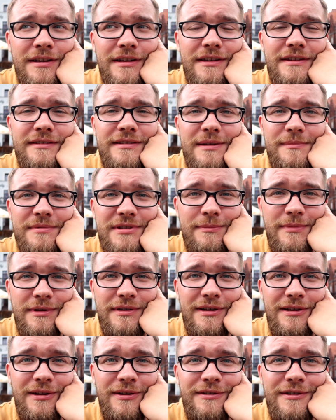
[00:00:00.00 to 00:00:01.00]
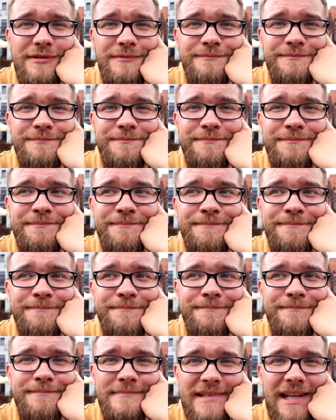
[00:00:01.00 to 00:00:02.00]
I zjem sobie te lody.
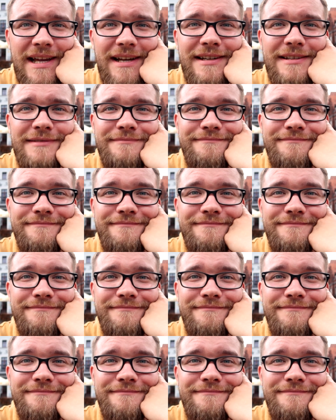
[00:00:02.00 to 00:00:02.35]
Tak.